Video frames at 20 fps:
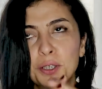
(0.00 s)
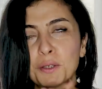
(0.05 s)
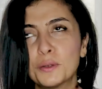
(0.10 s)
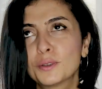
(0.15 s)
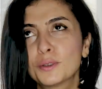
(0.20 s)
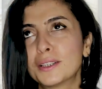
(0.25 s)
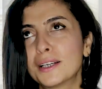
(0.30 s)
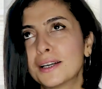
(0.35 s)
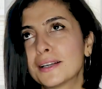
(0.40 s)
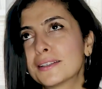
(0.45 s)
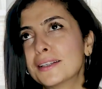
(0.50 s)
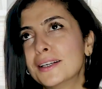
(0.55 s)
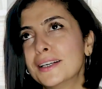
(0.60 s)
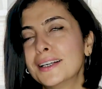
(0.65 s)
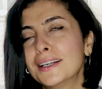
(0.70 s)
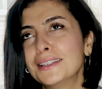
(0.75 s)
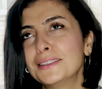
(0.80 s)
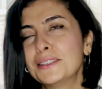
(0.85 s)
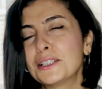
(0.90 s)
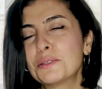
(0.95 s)
olarak
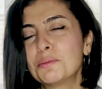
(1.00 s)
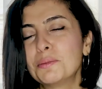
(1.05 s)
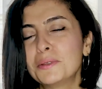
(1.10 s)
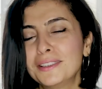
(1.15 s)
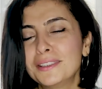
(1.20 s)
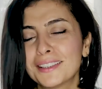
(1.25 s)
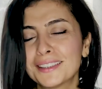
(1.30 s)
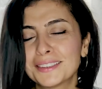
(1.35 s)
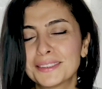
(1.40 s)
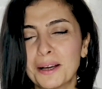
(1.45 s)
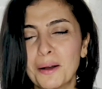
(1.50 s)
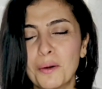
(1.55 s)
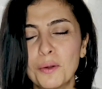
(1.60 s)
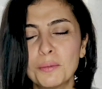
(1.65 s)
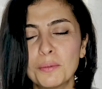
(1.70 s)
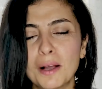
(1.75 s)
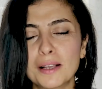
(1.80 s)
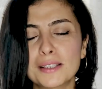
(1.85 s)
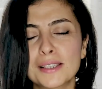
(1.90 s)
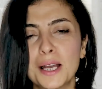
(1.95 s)
teşbihte hata
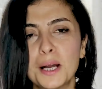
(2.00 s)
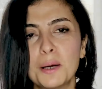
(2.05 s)
olmaz.